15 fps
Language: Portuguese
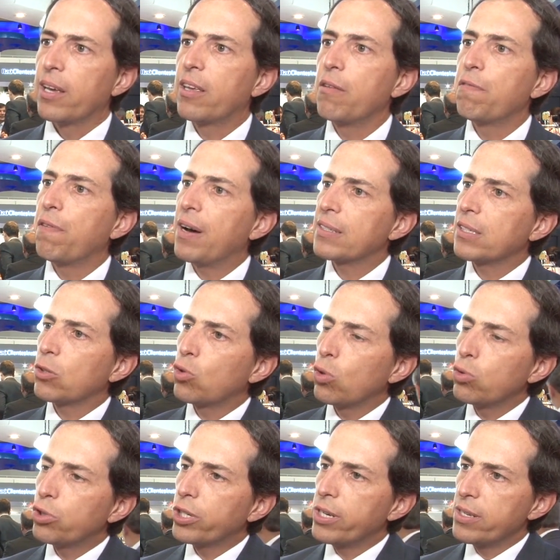que faça
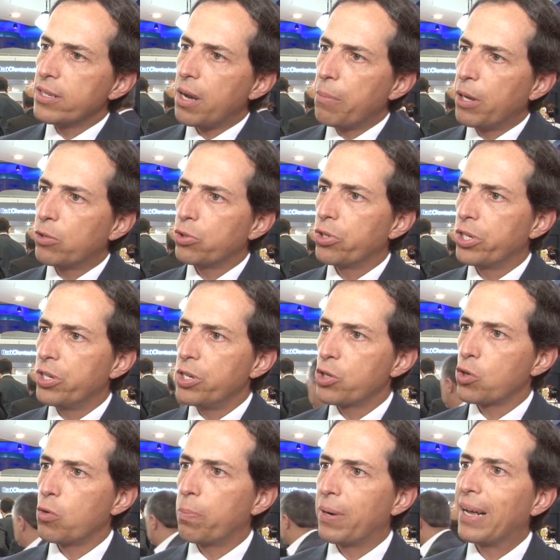todo o gerenciamento de
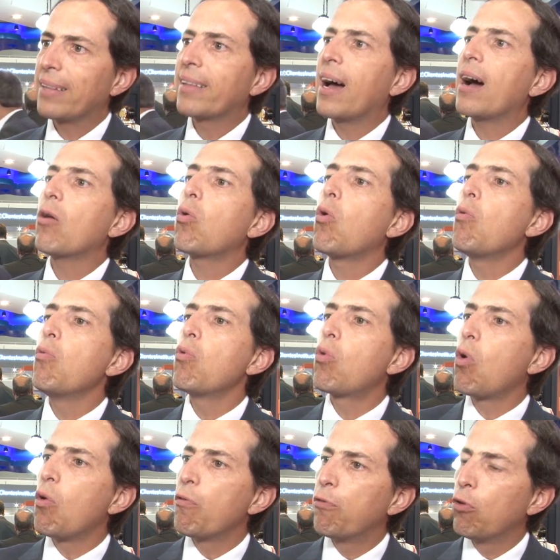risco para dar um
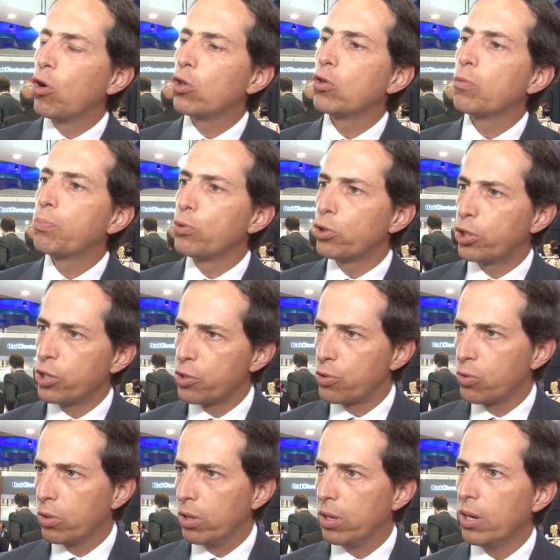conforto para o
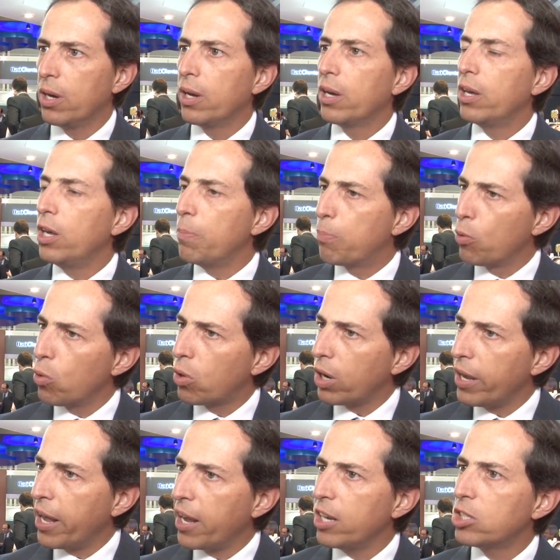gestor e para o
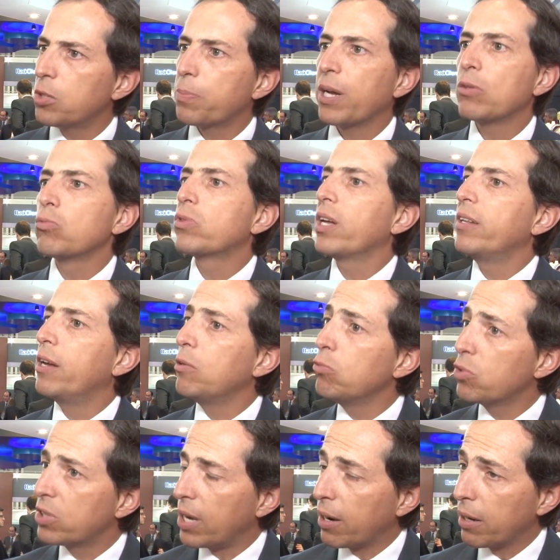cliente, para não ter
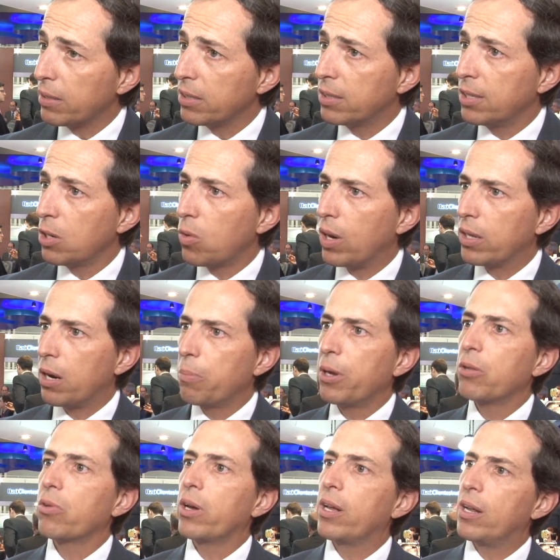nenhum
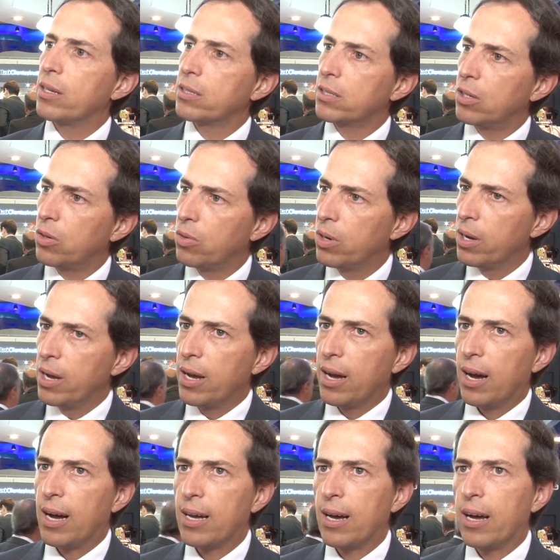desenquadramento em relação
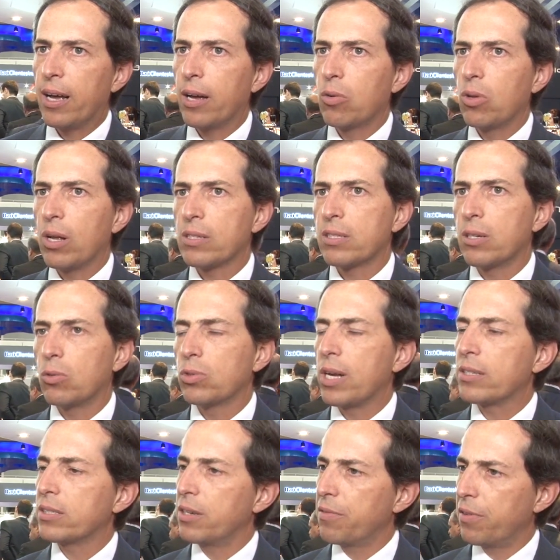à regulação
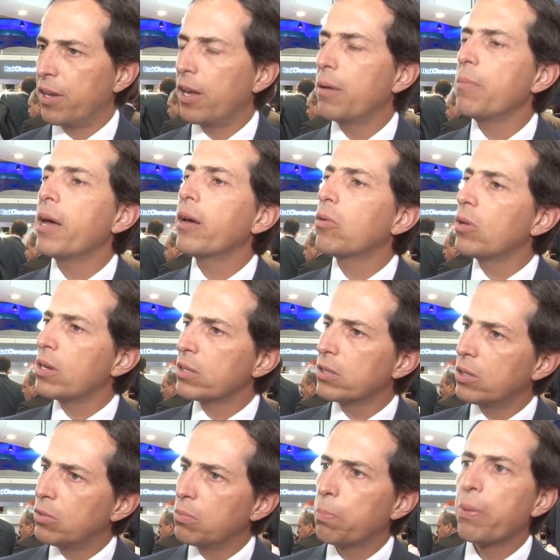da CVM, a
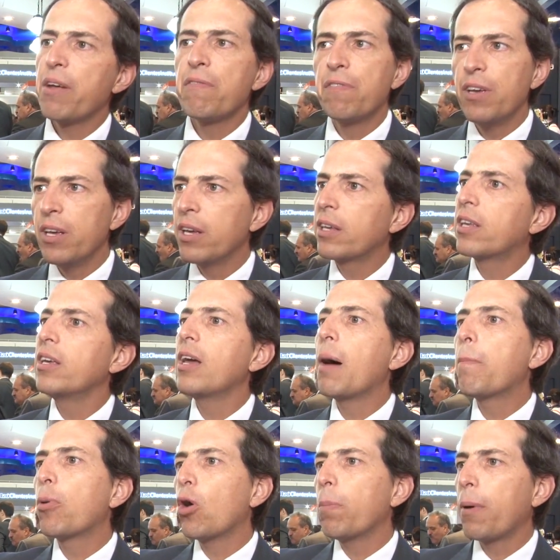regulação Previc e
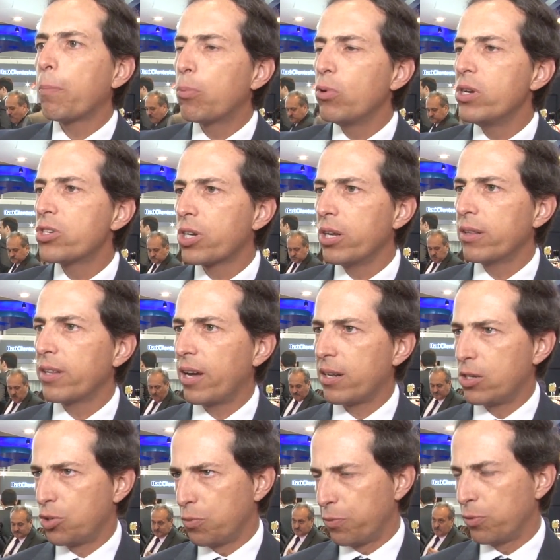a própria política
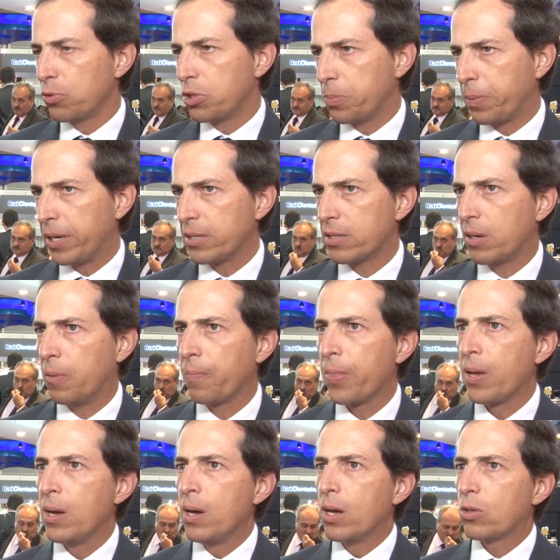interna de um fundo de pensão.
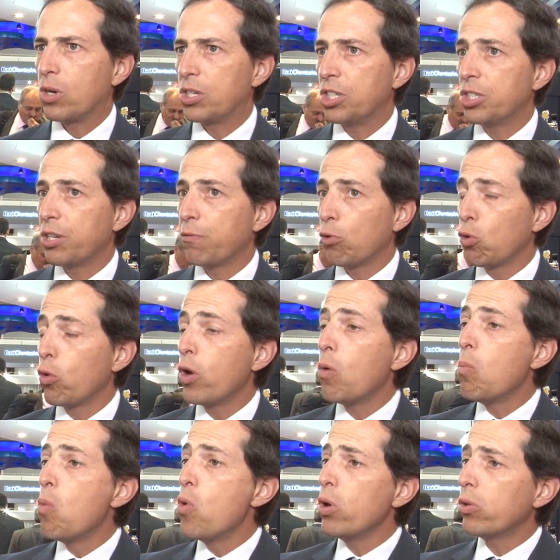Então a gente
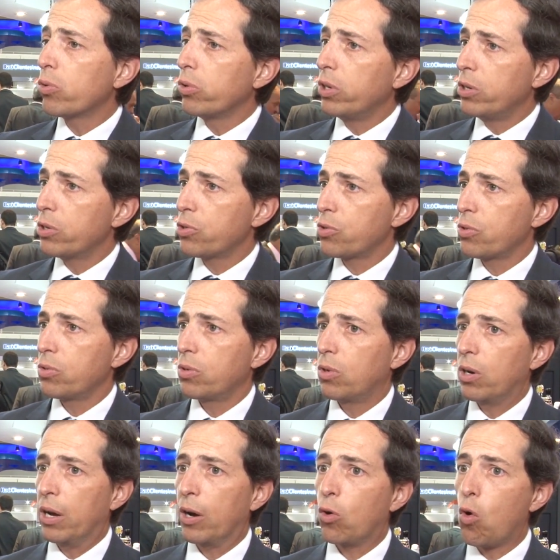evoluiu muito nisso,
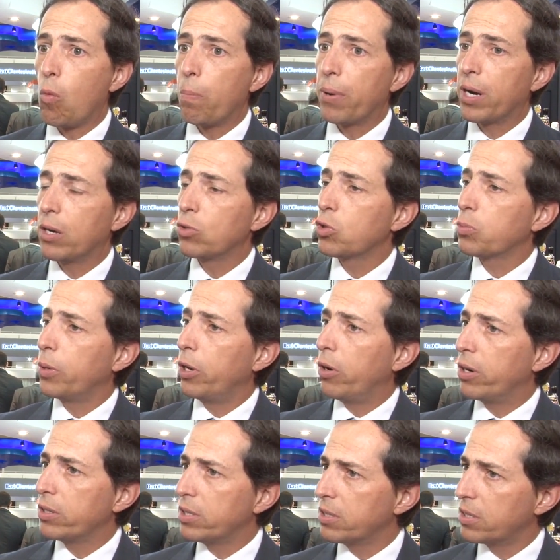é, comprando os
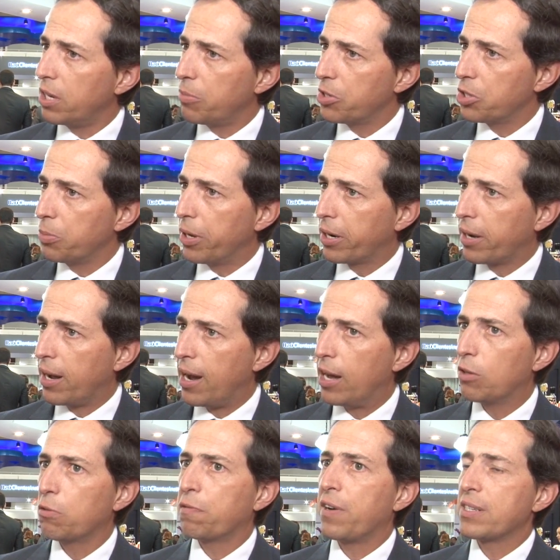melhores sistemas de
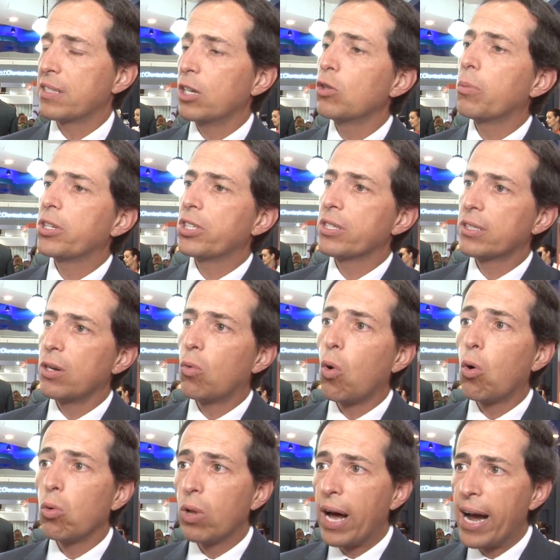mercado, fazendo uma gestão
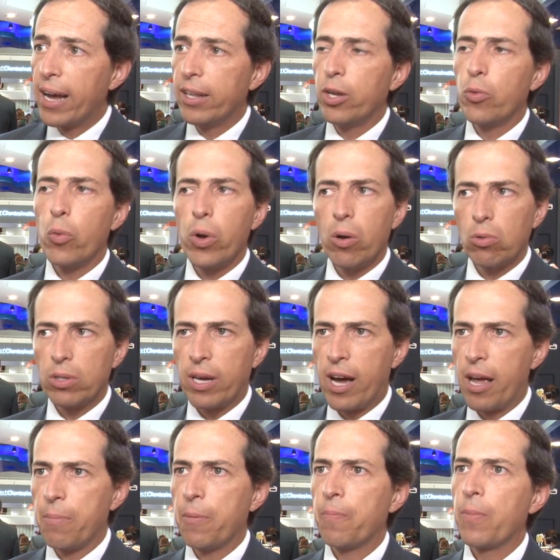online, real
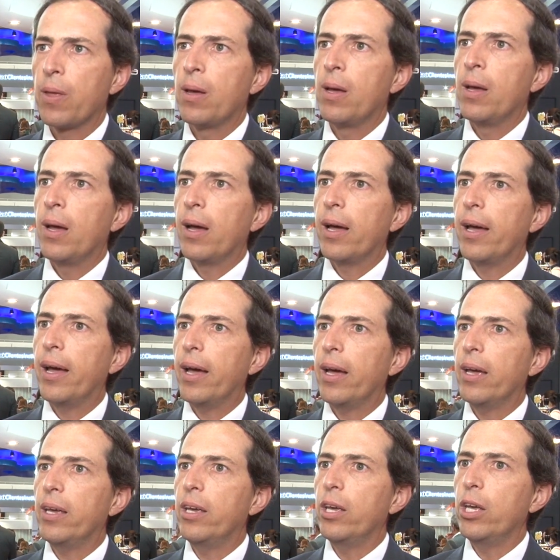time, é,
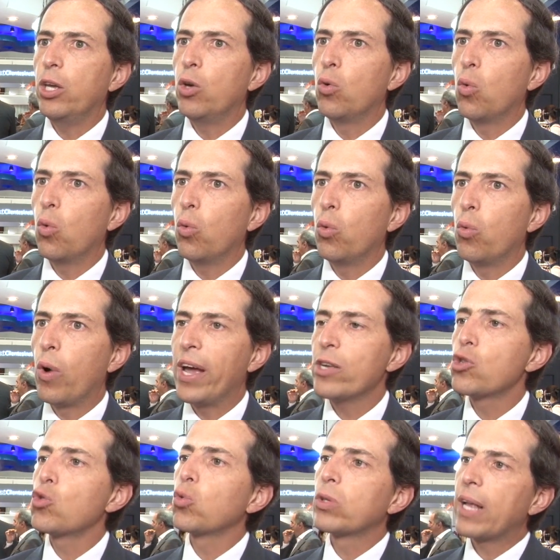e, e, o, o
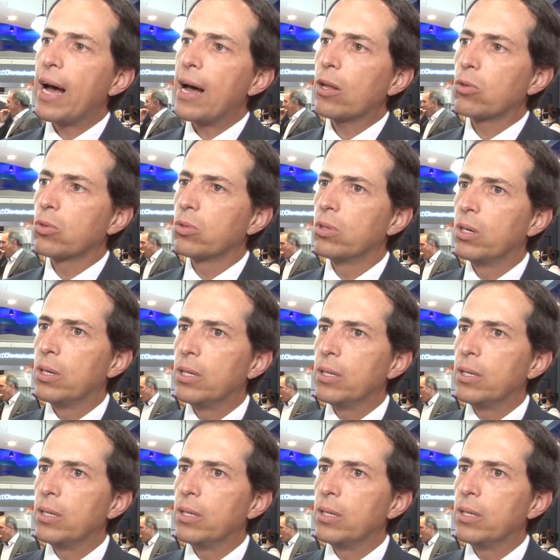resultado